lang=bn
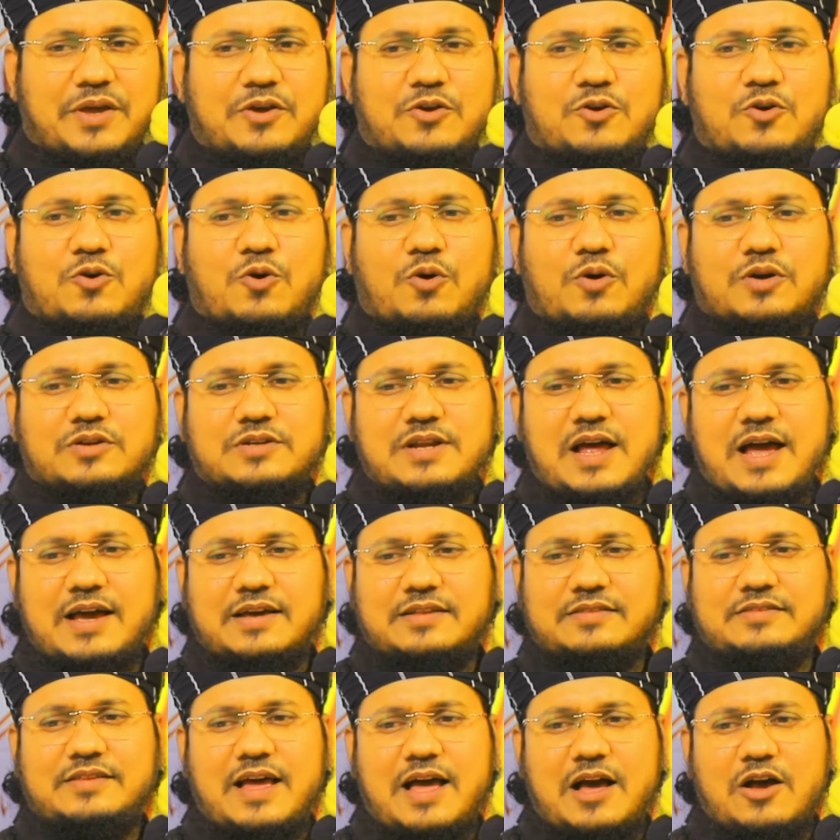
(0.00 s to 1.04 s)
ভিক্ষুক
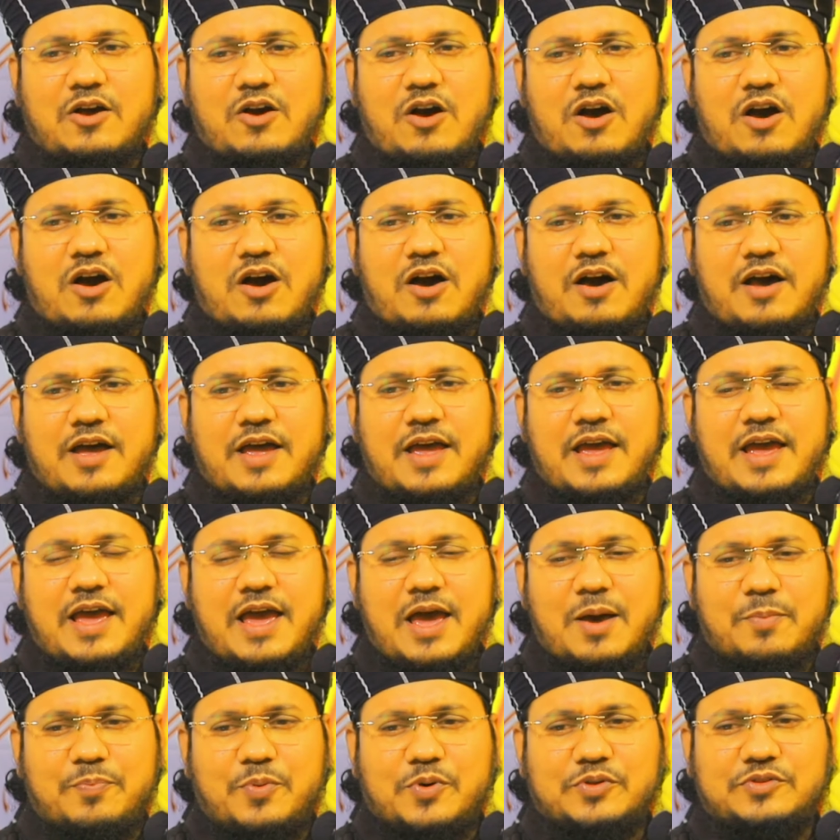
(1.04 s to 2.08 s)
ডাক দিয়া কয়
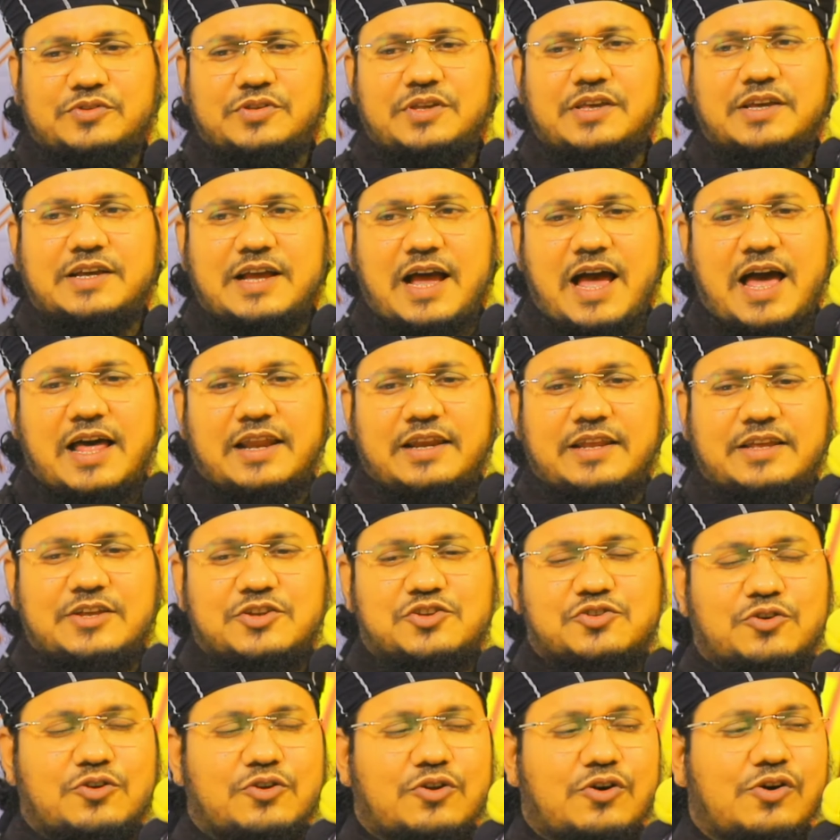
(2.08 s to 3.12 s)
হ্যাঁ পথিক আলী
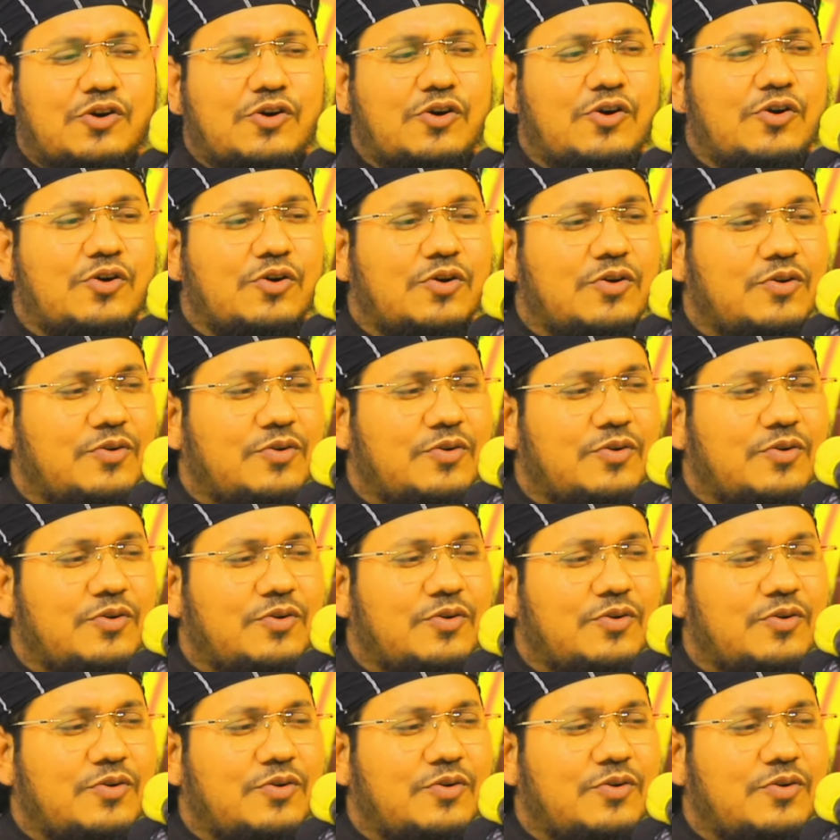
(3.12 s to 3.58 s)
শোনো